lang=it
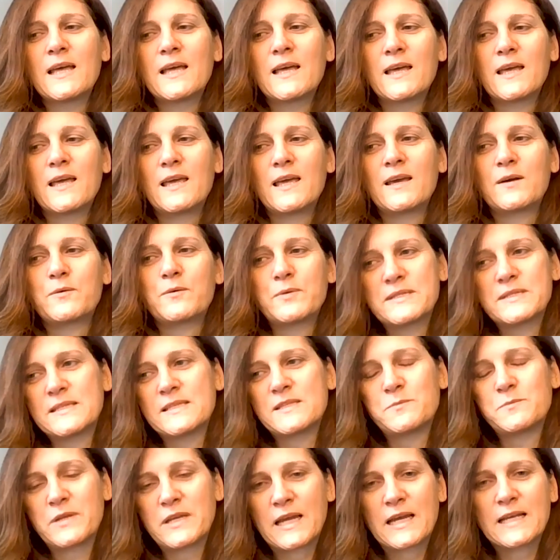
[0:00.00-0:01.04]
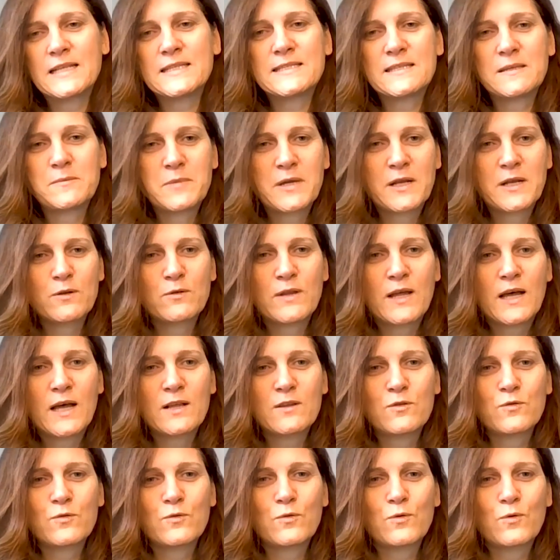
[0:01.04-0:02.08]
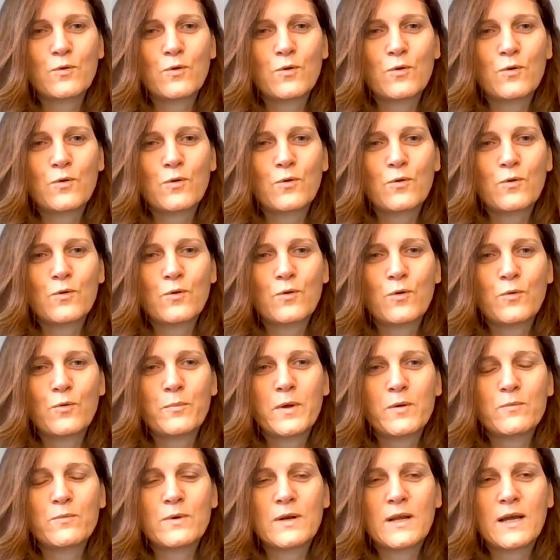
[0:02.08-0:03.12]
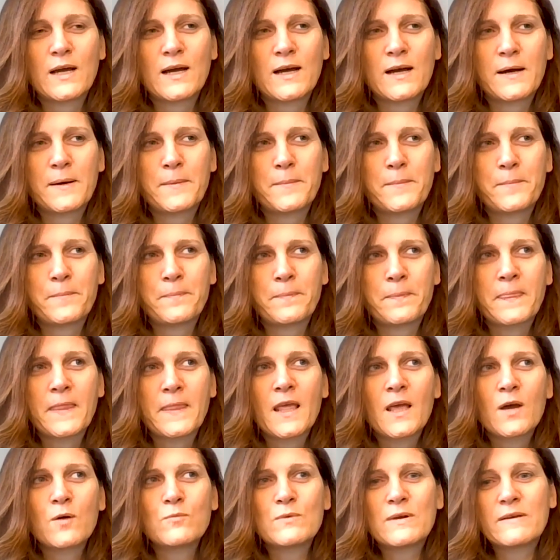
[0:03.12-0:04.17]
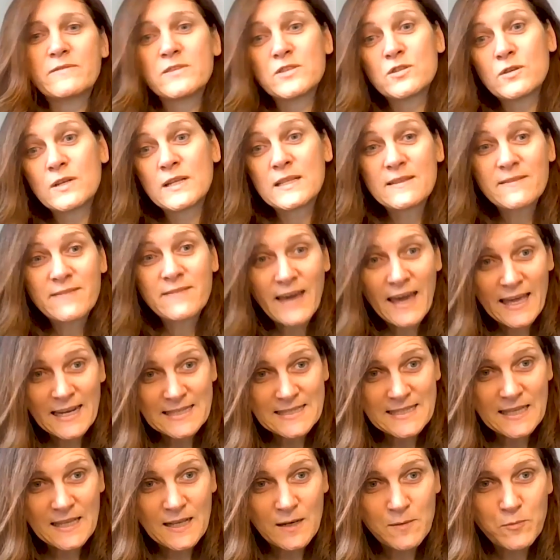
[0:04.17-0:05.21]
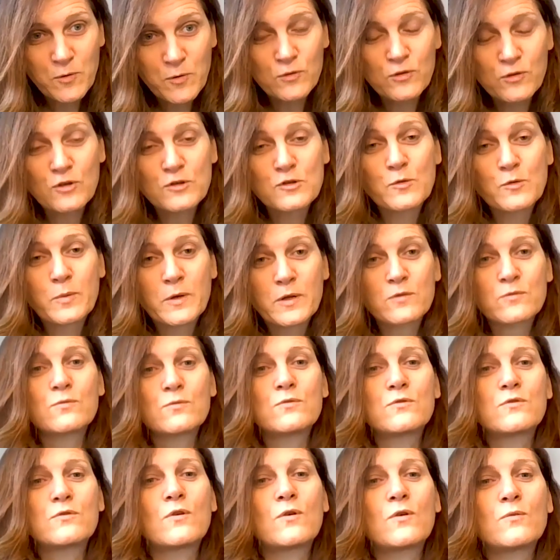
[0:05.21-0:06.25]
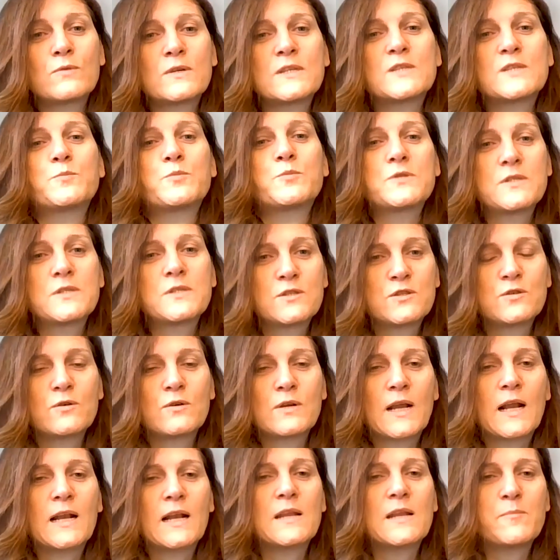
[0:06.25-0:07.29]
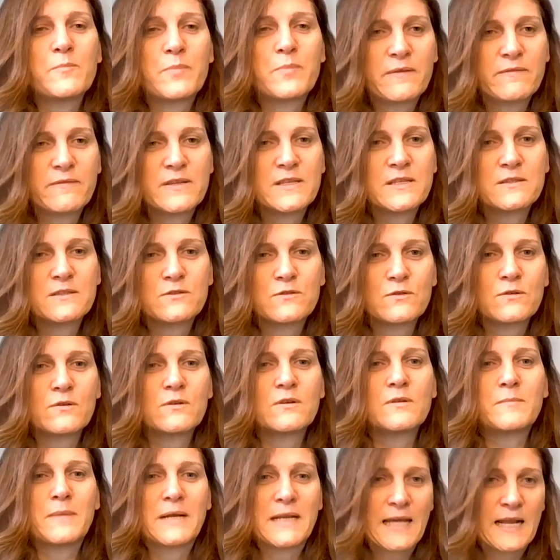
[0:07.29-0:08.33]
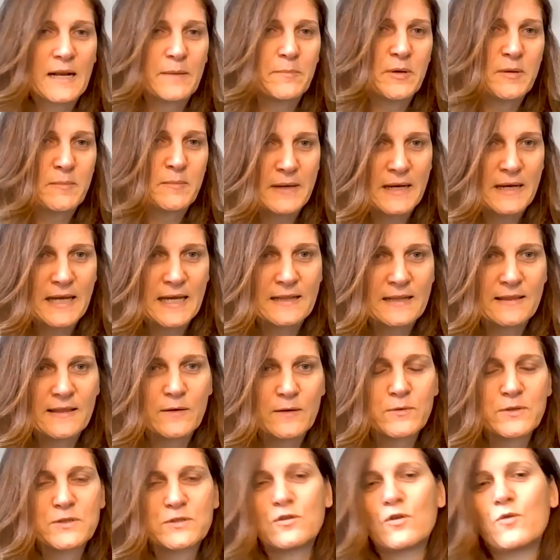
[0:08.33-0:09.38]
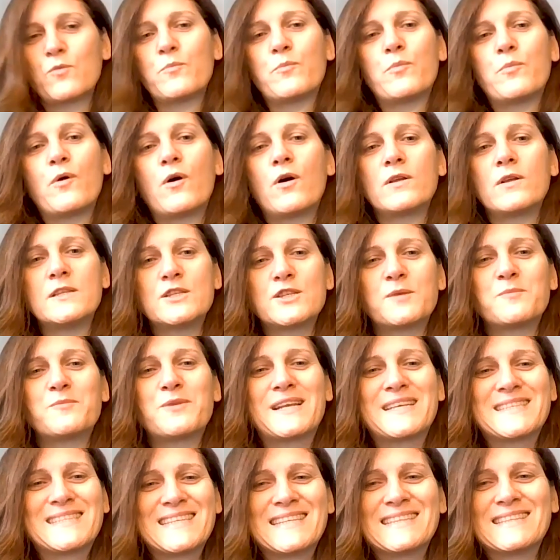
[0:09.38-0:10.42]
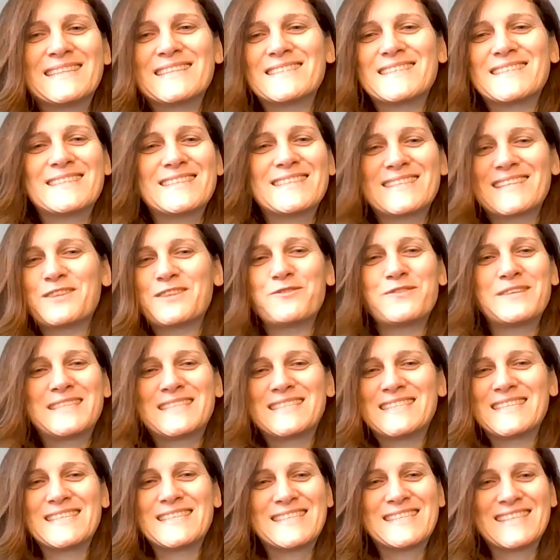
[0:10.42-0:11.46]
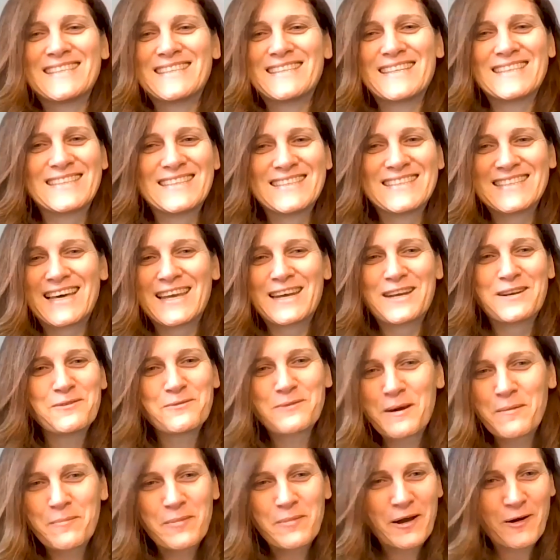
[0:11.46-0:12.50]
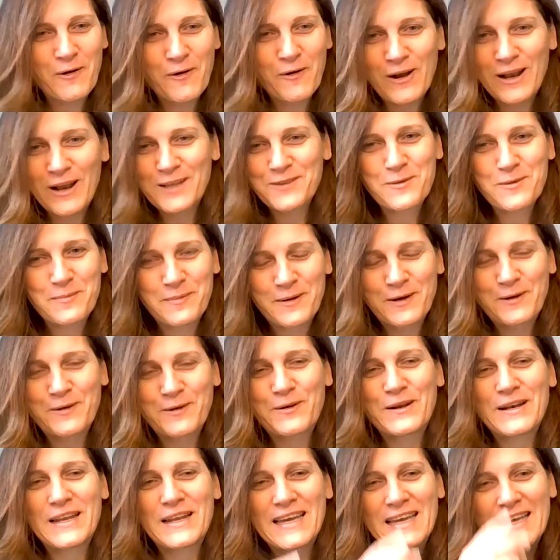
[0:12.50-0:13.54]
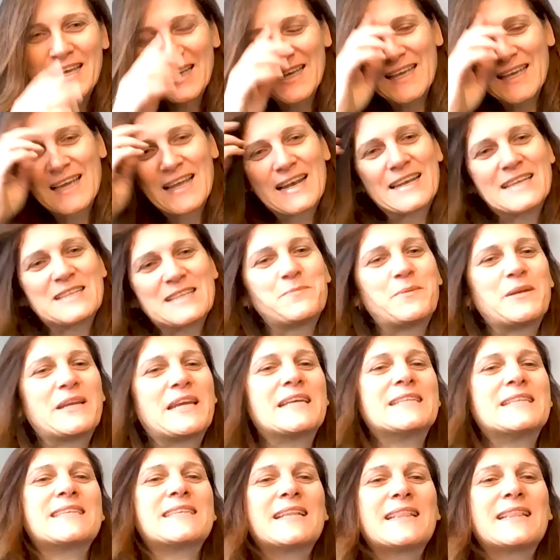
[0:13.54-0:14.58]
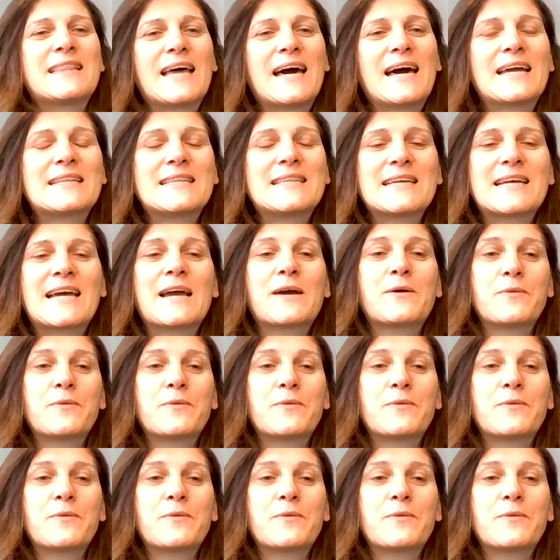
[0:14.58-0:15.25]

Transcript: e queste esperienze mi hanno dato come una, una visione diversa del mondo, soprattutto un'esposizione all'imprevisto in maniera permanente. Questo è un un po' diciamo, la sintesi, se dovessi sintetizzare in una parola, in due parole, l'esperienza antartica è